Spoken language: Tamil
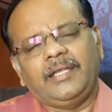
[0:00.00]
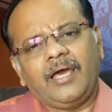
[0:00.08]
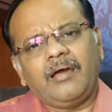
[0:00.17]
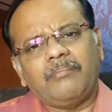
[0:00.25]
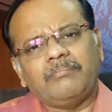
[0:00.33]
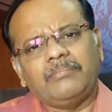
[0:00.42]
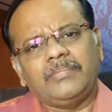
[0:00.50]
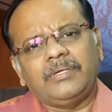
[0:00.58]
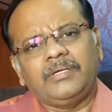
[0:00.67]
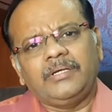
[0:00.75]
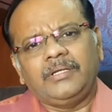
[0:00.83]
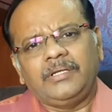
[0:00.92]
நாம்
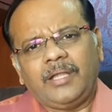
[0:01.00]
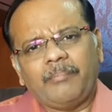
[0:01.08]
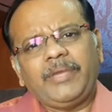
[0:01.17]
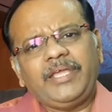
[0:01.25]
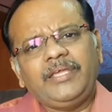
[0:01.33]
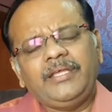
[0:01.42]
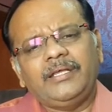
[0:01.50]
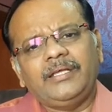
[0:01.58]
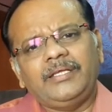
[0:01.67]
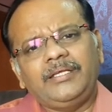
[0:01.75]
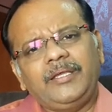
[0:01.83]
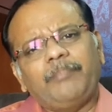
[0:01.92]
நம்மை
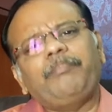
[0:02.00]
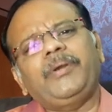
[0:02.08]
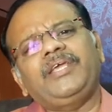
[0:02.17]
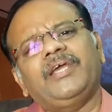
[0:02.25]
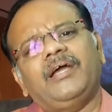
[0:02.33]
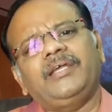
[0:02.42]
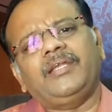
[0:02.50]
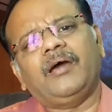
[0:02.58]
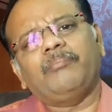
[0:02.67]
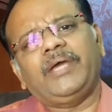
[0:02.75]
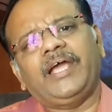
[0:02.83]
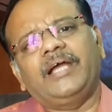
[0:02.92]
எப்படியாய்
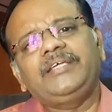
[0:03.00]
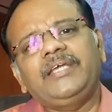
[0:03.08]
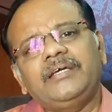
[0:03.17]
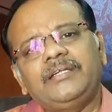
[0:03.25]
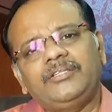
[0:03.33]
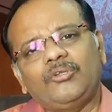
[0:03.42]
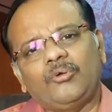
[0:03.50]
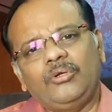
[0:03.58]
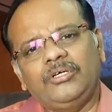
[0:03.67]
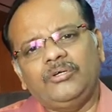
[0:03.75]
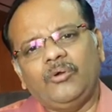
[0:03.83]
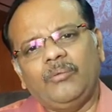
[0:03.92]
நம்மை அங்கீகரித்துக்
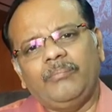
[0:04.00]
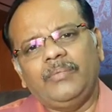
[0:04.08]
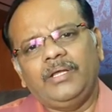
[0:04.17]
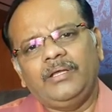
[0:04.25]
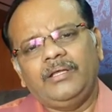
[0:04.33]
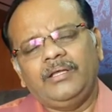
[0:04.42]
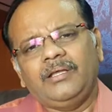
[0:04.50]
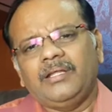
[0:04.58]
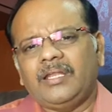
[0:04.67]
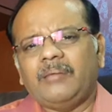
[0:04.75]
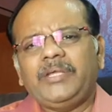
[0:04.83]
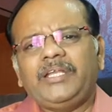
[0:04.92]
கொள்கிறோம்
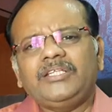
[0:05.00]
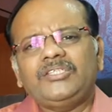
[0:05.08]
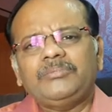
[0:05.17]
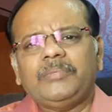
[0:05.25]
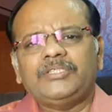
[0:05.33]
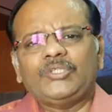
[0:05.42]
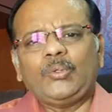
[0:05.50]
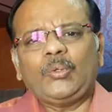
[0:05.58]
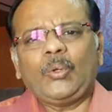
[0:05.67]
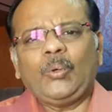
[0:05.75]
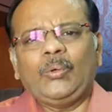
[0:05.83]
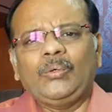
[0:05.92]
நாம் என்ன சும்மா
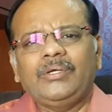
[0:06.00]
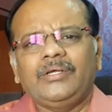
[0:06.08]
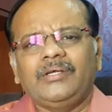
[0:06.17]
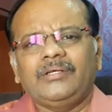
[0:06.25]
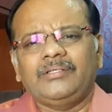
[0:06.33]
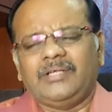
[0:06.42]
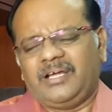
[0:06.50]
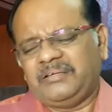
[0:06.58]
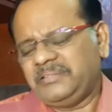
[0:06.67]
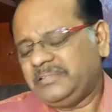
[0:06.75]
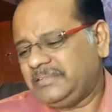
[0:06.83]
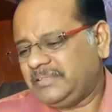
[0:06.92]
சொல்கிறோம்
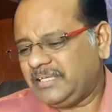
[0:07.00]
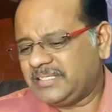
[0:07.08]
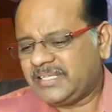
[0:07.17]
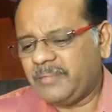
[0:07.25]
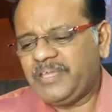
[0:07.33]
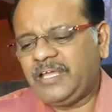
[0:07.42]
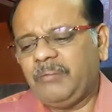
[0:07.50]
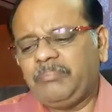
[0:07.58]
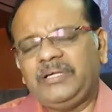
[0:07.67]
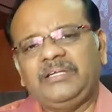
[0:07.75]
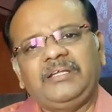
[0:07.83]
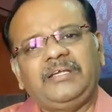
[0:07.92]
நான்
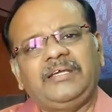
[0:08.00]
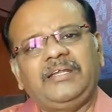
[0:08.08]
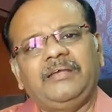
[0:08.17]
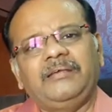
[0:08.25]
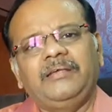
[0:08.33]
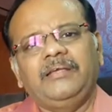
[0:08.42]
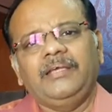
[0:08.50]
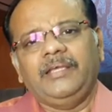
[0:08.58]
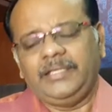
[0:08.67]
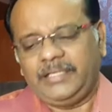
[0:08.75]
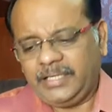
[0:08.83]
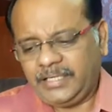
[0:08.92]
சபிக்கப்பட்டு இருக்கிறேன்
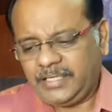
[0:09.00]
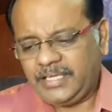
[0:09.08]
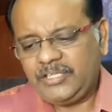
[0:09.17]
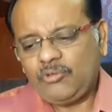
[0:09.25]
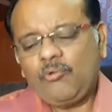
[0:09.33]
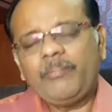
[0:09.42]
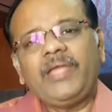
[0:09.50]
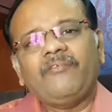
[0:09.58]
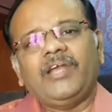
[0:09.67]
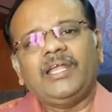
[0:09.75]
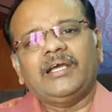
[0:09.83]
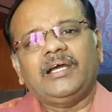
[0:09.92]
எனக்கு எதுவுமே
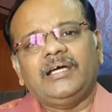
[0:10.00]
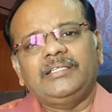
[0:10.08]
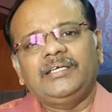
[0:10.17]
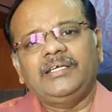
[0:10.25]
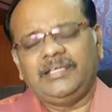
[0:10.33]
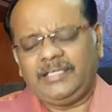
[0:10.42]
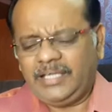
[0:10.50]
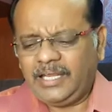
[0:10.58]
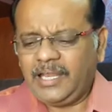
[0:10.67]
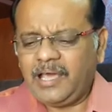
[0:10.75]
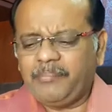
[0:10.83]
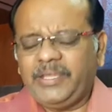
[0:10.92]
விளங்காது
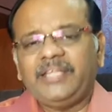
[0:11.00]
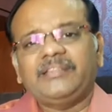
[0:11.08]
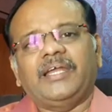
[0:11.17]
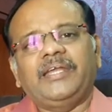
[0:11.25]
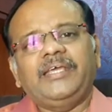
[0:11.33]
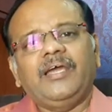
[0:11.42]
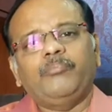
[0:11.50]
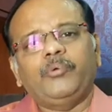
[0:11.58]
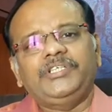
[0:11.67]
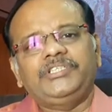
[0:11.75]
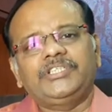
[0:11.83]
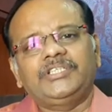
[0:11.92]
எல்லாமே தடையாக
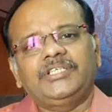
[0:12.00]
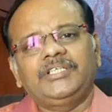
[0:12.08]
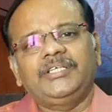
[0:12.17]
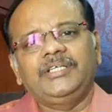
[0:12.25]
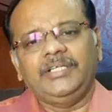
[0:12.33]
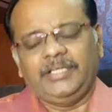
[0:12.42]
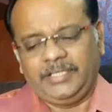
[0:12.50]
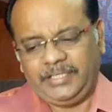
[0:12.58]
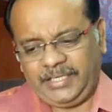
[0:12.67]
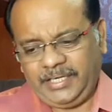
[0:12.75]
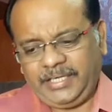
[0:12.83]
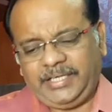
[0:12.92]
போயிட்டு இருக்கு
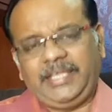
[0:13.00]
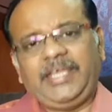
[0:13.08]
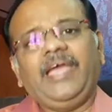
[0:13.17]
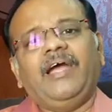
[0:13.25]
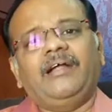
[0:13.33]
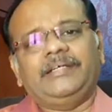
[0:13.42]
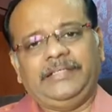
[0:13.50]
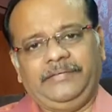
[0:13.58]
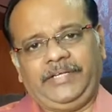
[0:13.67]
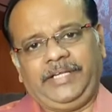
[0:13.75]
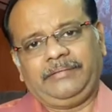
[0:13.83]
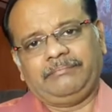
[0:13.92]
எனக்கு ஏன்
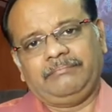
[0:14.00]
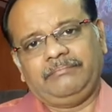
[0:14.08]
ஆண்டவரே